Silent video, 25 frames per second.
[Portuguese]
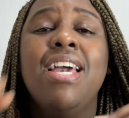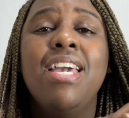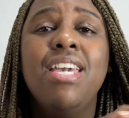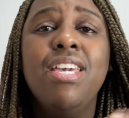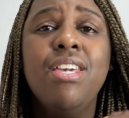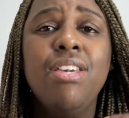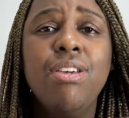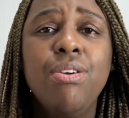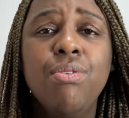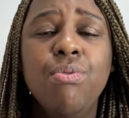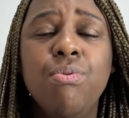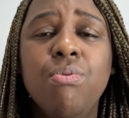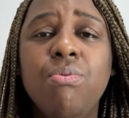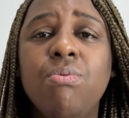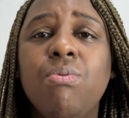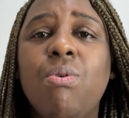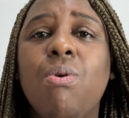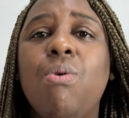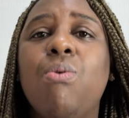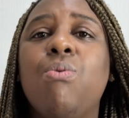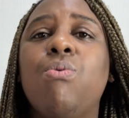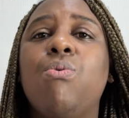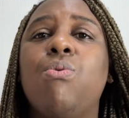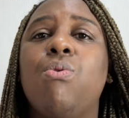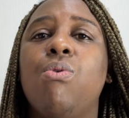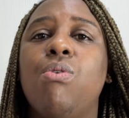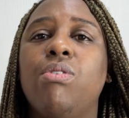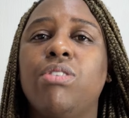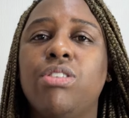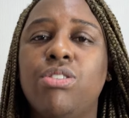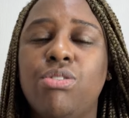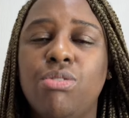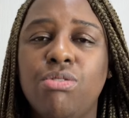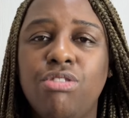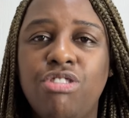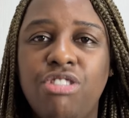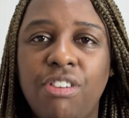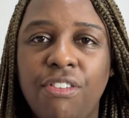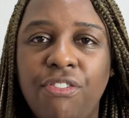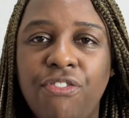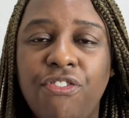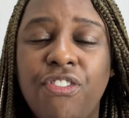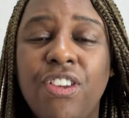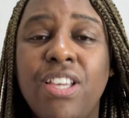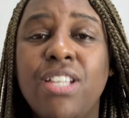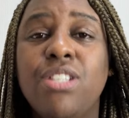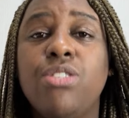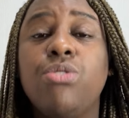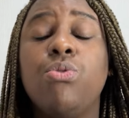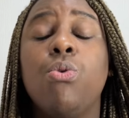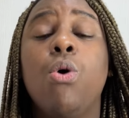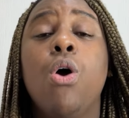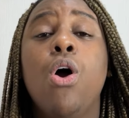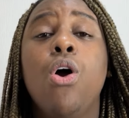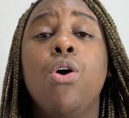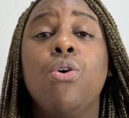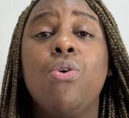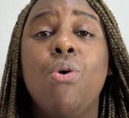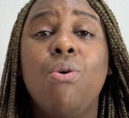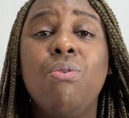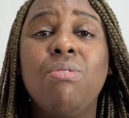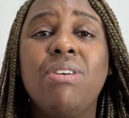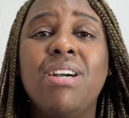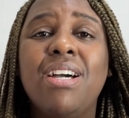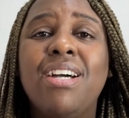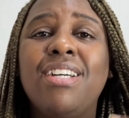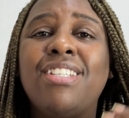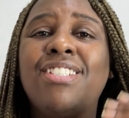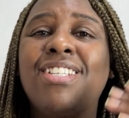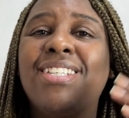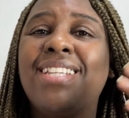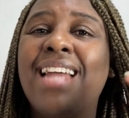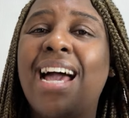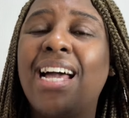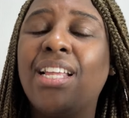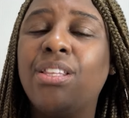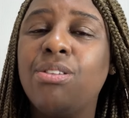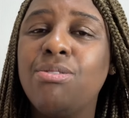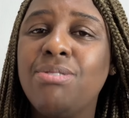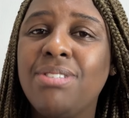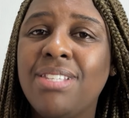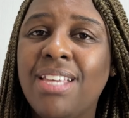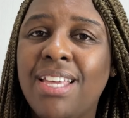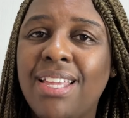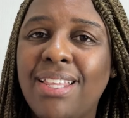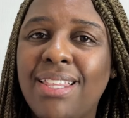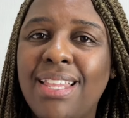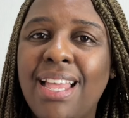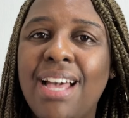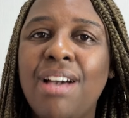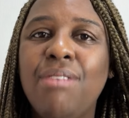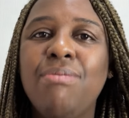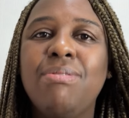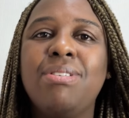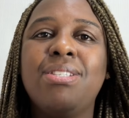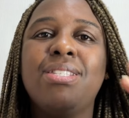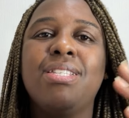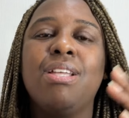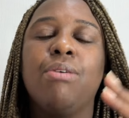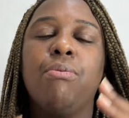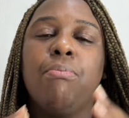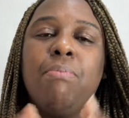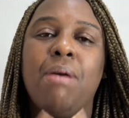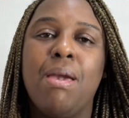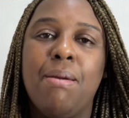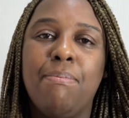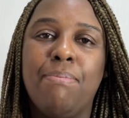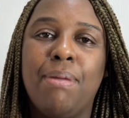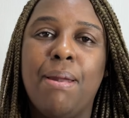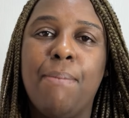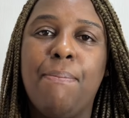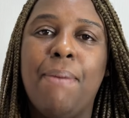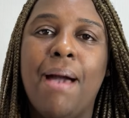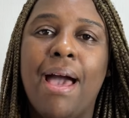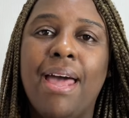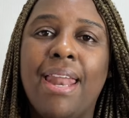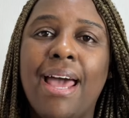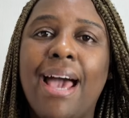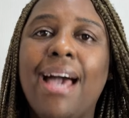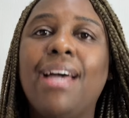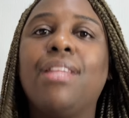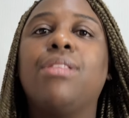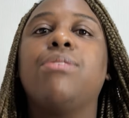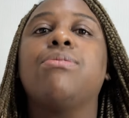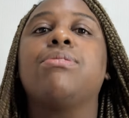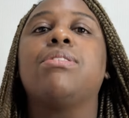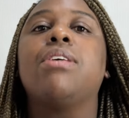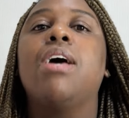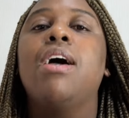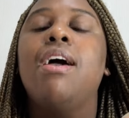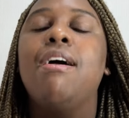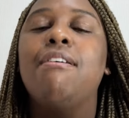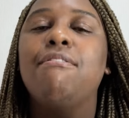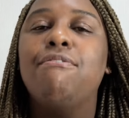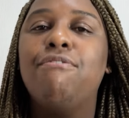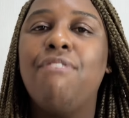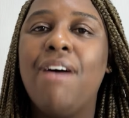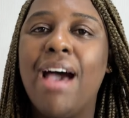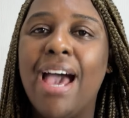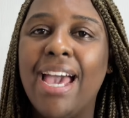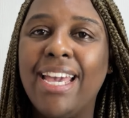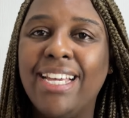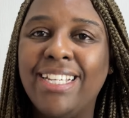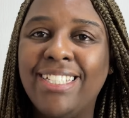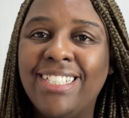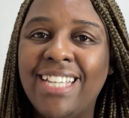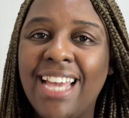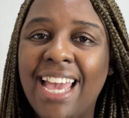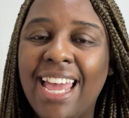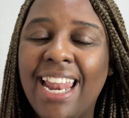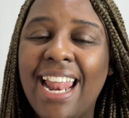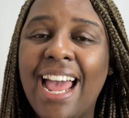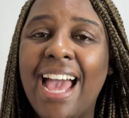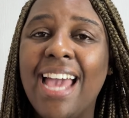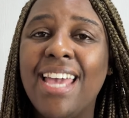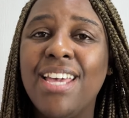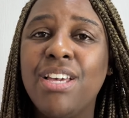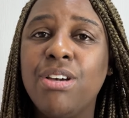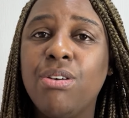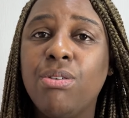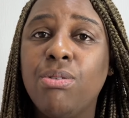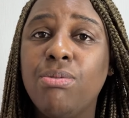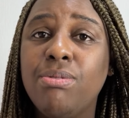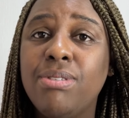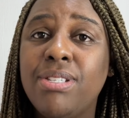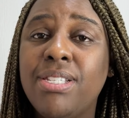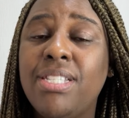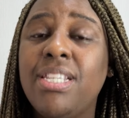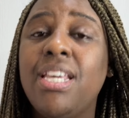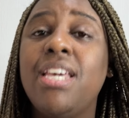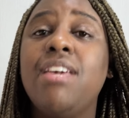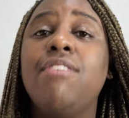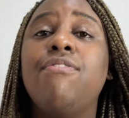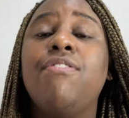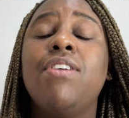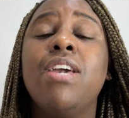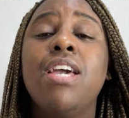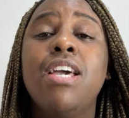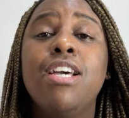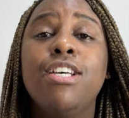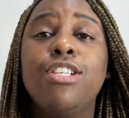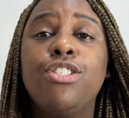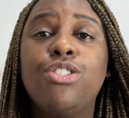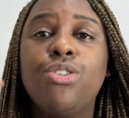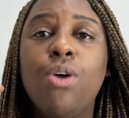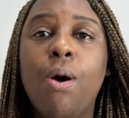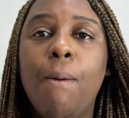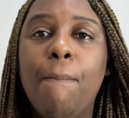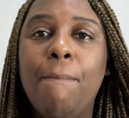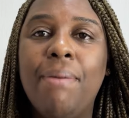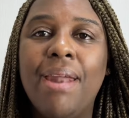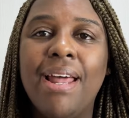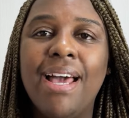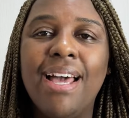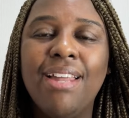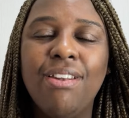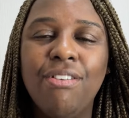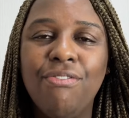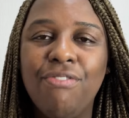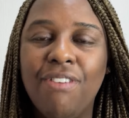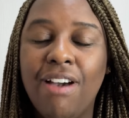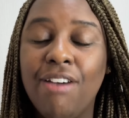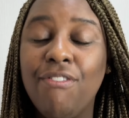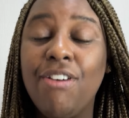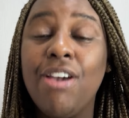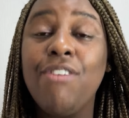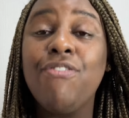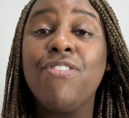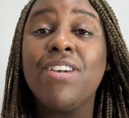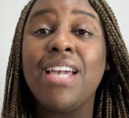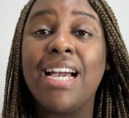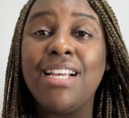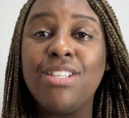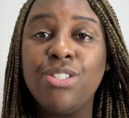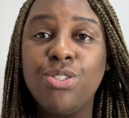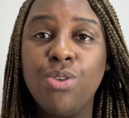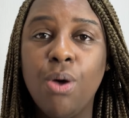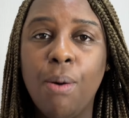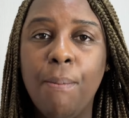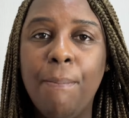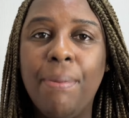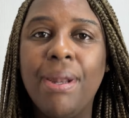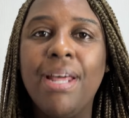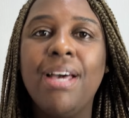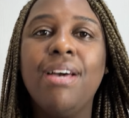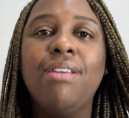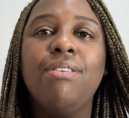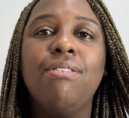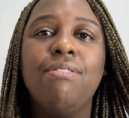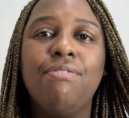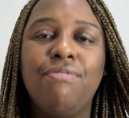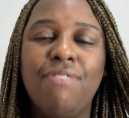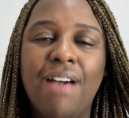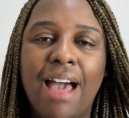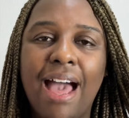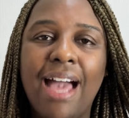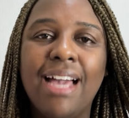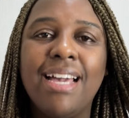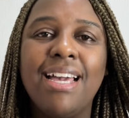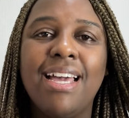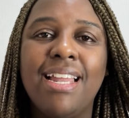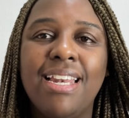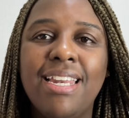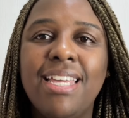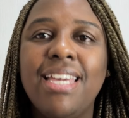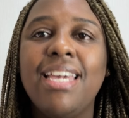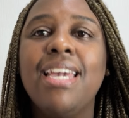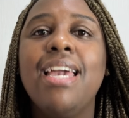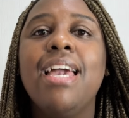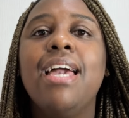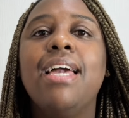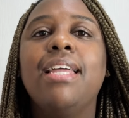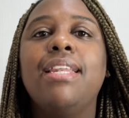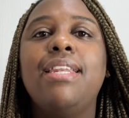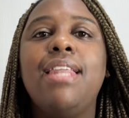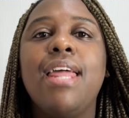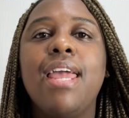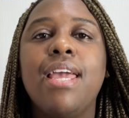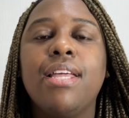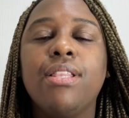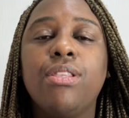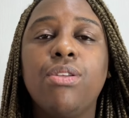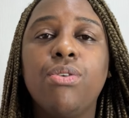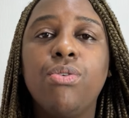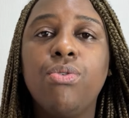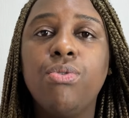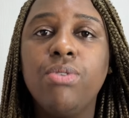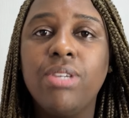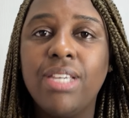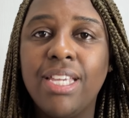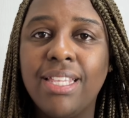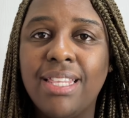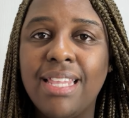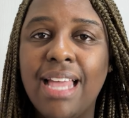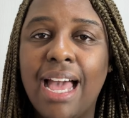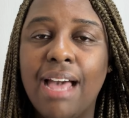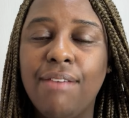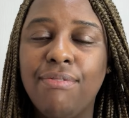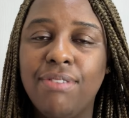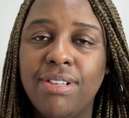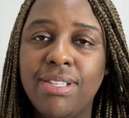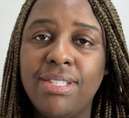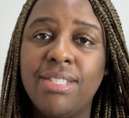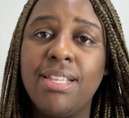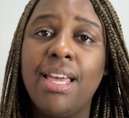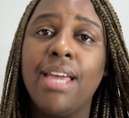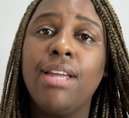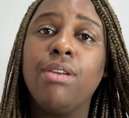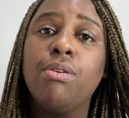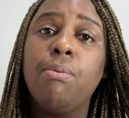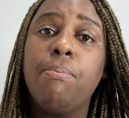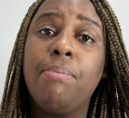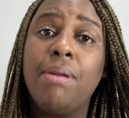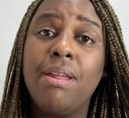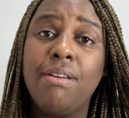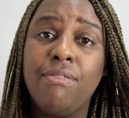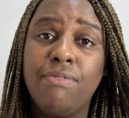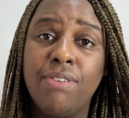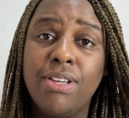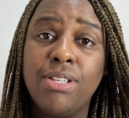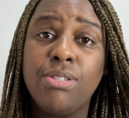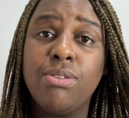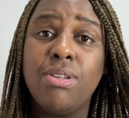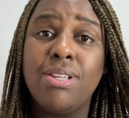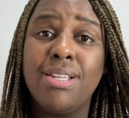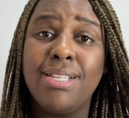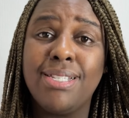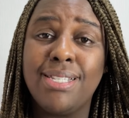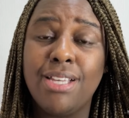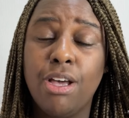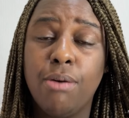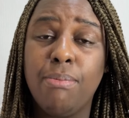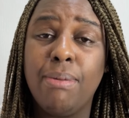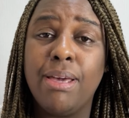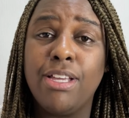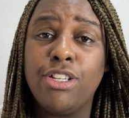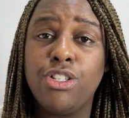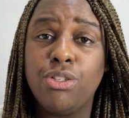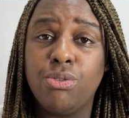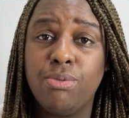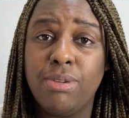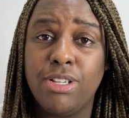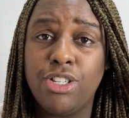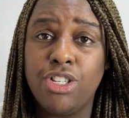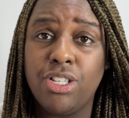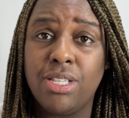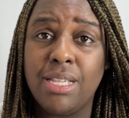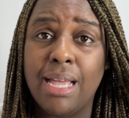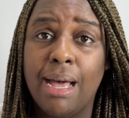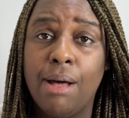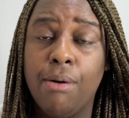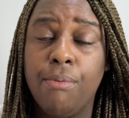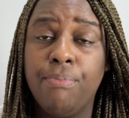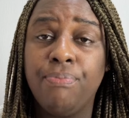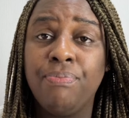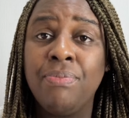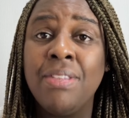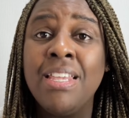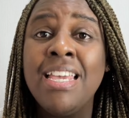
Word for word: E um concurso difícil com candidatos que não estão bem preparados vai gerar, inclusive, sobrando, vai ficar sobrando vaga ali dentro do que estava sendo previsto inicialmente no edital.